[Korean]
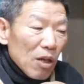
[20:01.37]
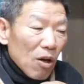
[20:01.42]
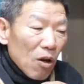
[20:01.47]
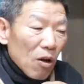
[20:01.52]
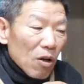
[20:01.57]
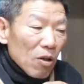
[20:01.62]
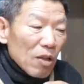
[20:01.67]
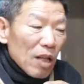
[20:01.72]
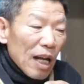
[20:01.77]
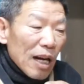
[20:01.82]

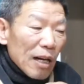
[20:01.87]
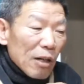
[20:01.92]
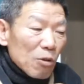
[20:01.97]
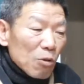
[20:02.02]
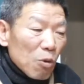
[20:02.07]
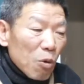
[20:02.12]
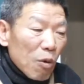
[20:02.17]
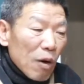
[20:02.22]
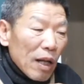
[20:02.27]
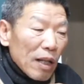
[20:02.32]
여러 나라를
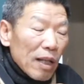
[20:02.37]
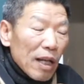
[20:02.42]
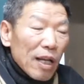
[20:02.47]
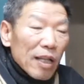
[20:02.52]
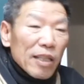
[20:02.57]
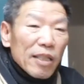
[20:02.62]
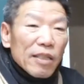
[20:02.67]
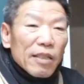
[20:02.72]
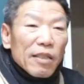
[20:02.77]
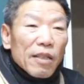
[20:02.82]

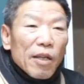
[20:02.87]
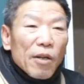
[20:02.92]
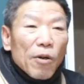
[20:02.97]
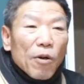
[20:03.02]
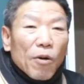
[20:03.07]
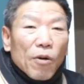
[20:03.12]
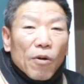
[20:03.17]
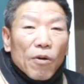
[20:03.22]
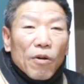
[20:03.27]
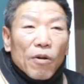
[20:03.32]

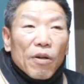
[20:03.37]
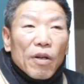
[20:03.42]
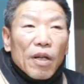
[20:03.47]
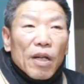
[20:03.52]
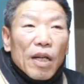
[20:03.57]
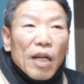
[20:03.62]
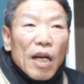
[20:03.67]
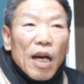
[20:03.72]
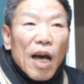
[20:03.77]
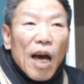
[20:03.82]
돌아다니는데요.
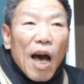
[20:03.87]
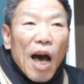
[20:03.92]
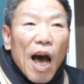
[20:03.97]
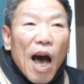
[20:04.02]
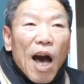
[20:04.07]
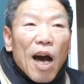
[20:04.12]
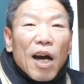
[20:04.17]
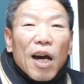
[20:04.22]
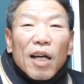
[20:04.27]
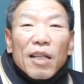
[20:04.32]

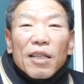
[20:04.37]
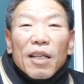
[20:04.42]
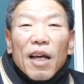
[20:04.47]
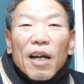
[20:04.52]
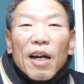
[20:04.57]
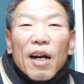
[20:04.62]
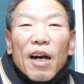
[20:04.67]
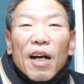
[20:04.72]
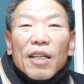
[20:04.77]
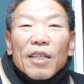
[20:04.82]
안 간
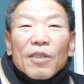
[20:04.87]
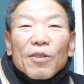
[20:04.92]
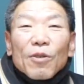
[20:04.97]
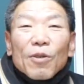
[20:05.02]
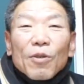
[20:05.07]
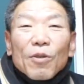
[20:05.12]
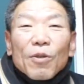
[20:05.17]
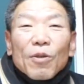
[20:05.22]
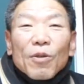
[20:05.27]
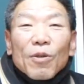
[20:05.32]
나라가
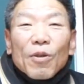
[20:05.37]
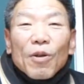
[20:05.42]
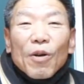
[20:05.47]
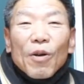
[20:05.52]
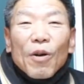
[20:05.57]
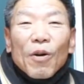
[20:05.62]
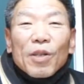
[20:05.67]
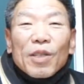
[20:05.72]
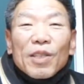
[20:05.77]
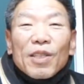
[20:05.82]
있어요.
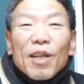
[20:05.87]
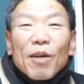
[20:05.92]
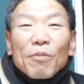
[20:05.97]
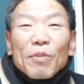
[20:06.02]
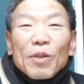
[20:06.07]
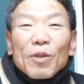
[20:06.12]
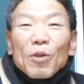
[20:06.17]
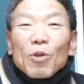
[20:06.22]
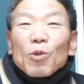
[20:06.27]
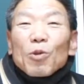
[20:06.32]

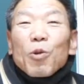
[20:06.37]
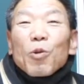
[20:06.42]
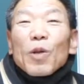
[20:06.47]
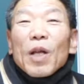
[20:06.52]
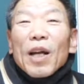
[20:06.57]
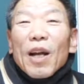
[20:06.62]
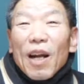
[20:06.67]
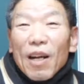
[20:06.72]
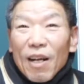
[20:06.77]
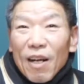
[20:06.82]
어디냐면요.
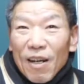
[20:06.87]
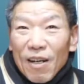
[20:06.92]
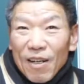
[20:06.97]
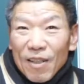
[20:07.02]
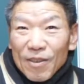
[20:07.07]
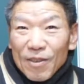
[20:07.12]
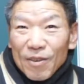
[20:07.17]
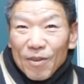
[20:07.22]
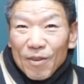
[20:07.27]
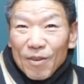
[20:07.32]
초나라라는 거
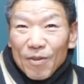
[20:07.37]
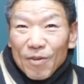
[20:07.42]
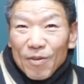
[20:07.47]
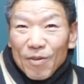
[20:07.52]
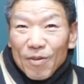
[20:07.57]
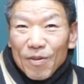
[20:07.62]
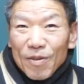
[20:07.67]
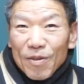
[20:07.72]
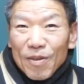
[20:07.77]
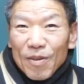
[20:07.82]
있어요.
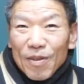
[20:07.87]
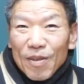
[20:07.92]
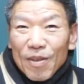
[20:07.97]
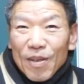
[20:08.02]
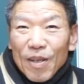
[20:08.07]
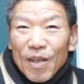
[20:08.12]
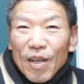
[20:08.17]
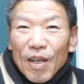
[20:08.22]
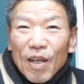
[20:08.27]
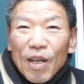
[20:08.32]

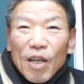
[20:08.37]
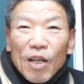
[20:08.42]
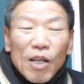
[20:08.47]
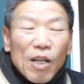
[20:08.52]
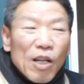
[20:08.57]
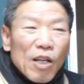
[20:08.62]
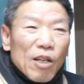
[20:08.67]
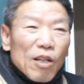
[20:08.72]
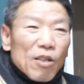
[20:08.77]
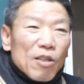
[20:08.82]

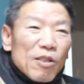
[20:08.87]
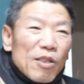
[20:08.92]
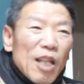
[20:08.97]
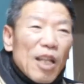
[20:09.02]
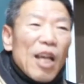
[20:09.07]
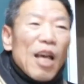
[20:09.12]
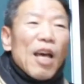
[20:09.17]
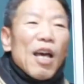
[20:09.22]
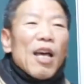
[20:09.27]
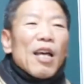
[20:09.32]

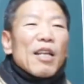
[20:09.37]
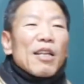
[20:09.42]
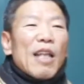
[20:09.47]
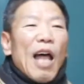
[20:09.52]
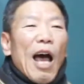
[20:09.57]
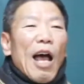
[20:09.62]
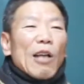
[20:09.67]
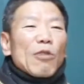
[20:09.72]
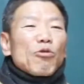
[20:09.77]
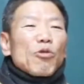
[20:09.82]
근데
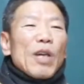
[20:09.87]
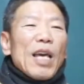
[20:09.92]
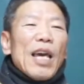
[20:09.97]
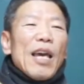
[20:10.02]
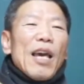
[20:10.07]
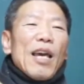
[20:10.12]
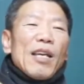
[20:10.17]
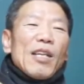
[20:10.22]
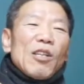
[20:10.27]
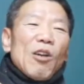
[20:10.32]

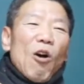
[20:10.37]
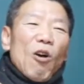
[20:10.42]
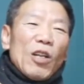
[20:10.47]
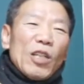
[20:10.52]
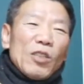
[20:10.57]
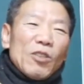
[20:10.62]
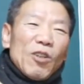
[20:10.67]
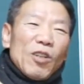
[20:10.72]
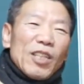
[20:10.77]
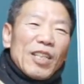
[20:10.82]
나중에
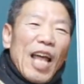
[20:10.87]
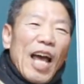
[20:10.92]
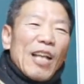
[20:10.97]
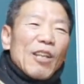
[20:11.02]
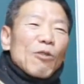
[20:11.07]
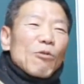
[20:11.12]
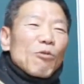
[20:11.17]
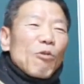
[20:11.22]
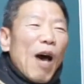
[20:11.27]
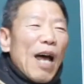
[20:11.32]
여기저기
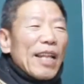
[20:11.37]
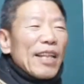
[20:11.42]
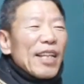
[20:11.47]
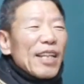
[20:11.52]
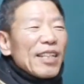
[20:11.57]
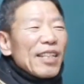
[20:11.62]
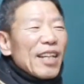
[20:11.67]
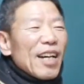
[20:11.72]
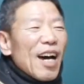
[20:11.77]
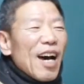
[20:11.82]
다녀도 안
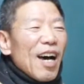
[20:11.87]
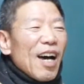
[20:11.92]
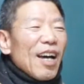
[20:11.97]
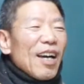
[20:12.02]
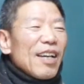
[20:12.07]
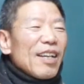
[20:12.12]
되니까